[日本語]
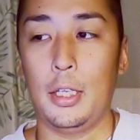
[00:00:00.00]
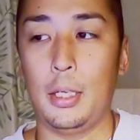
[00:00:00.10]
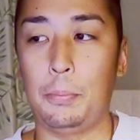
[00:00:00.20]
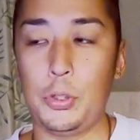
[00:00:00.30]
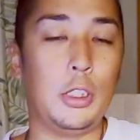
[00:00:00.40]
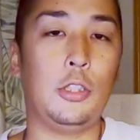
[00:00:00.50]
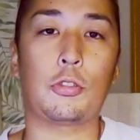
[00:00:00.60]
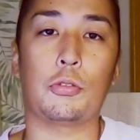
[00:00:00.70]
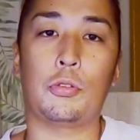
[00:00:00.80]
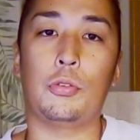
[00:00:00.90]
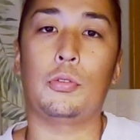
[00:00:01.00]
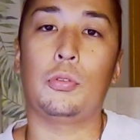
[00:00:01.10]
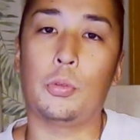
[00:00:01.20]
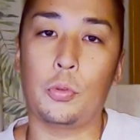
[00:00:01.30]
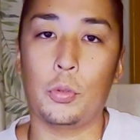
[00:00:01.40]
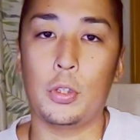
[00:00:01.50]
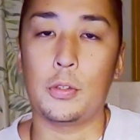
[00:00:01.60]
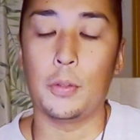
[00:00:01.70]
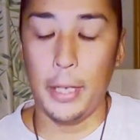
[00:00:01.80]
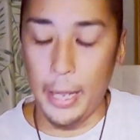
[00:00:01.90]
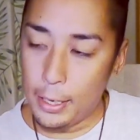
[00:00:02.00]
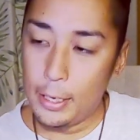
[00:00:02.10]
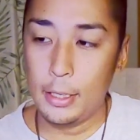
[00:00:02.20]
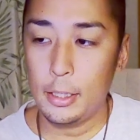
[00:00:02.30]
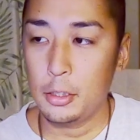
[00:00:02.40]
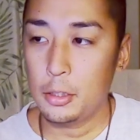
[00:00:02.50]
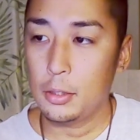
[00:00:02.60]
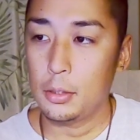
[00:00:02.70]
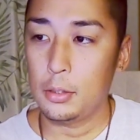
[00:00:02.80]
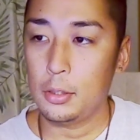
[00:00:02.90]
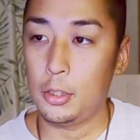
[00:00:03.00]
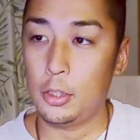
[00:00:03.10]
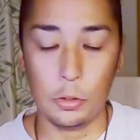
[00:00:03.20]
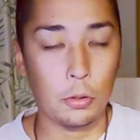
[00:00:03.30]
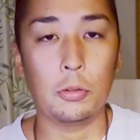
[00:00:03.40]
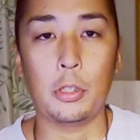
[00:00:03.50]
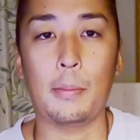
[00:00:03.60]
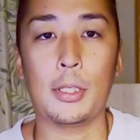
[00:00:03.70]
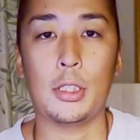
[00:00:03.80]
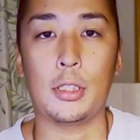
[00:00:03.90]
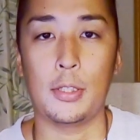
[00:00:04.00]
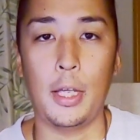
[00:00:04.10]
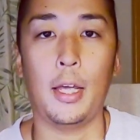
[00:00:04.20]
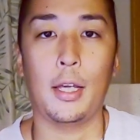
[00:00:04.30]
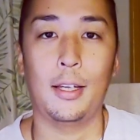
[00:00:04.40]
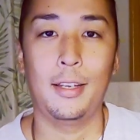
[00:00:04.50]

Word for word: えー、プチ移住をするということですよね非常に羨ましいですね、